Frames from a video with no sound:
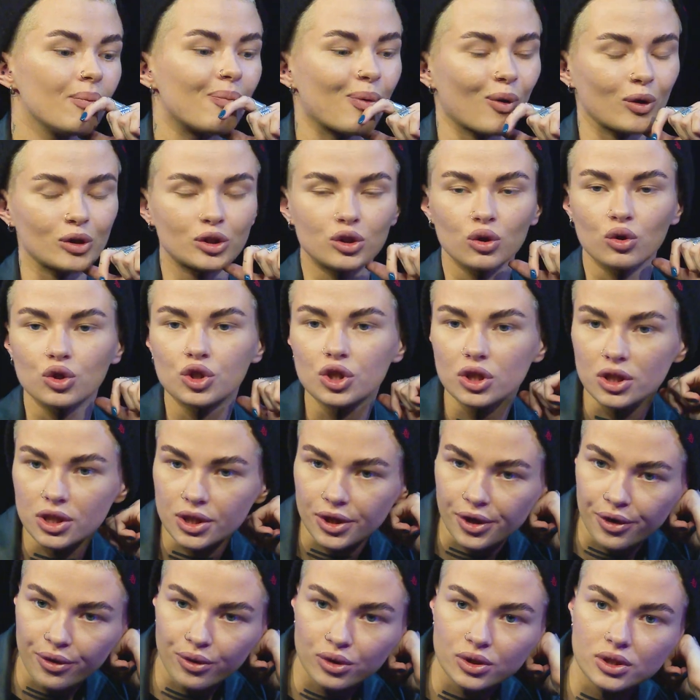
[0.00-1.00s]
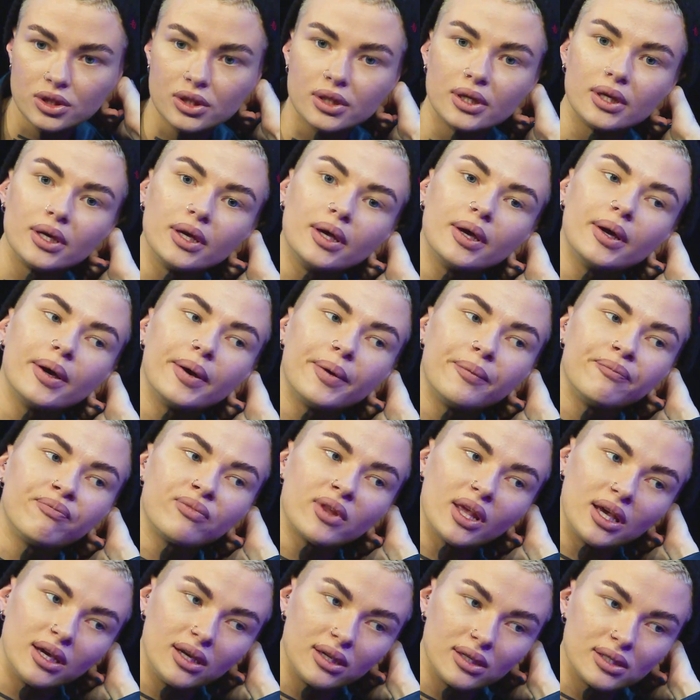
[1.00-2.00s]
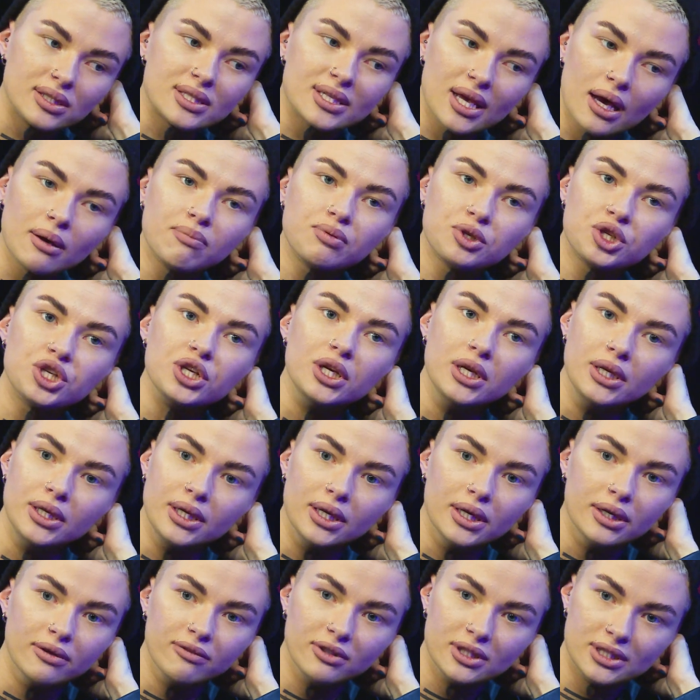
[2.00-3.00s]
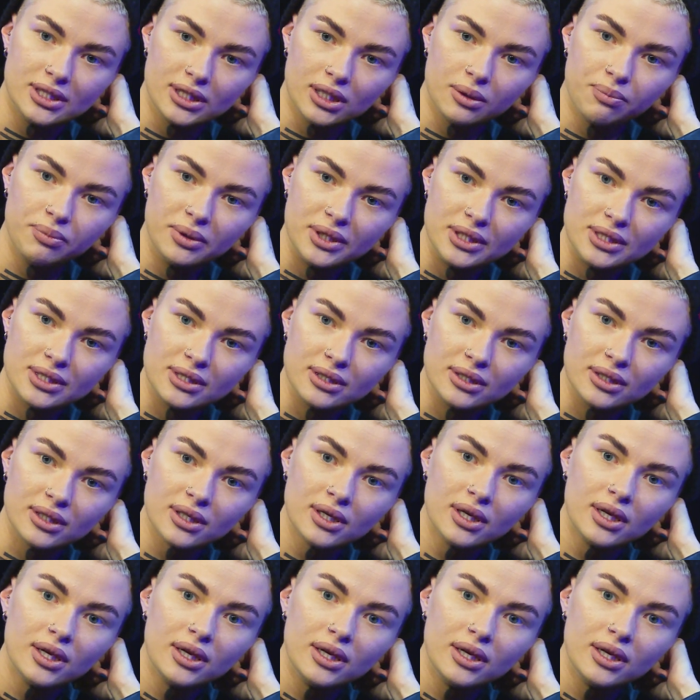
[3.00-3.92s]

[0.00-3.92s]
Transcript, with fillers: просто просто очень серьезные э, сообщения в этих песнях.